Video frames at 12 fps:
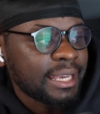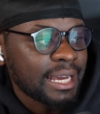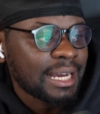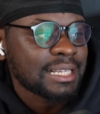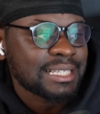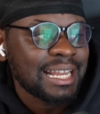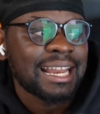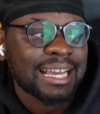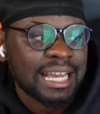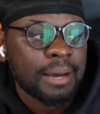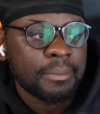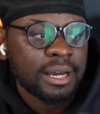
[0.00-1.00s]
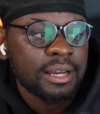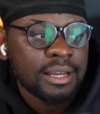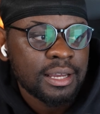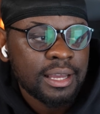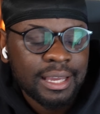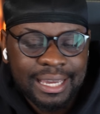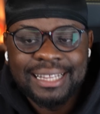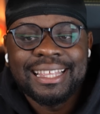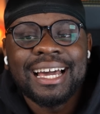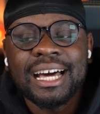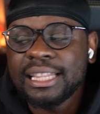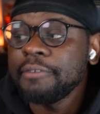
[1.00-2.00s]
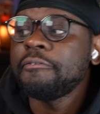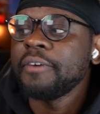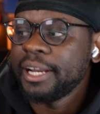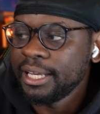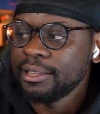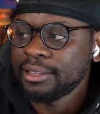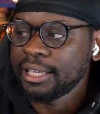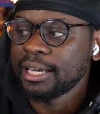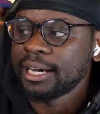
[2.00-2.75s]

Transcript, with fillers: que hagas en la cama que te haga diferente